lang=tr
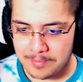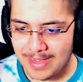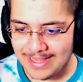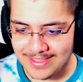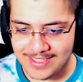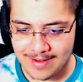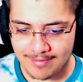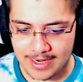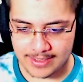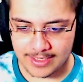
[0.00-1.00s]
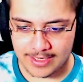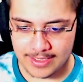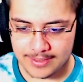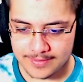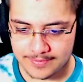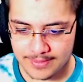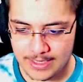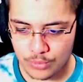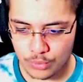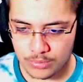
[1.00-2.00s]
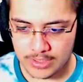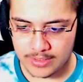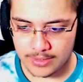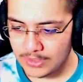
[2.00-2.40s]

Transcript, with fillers: Bende şey vardı ya. Neydi onun adı?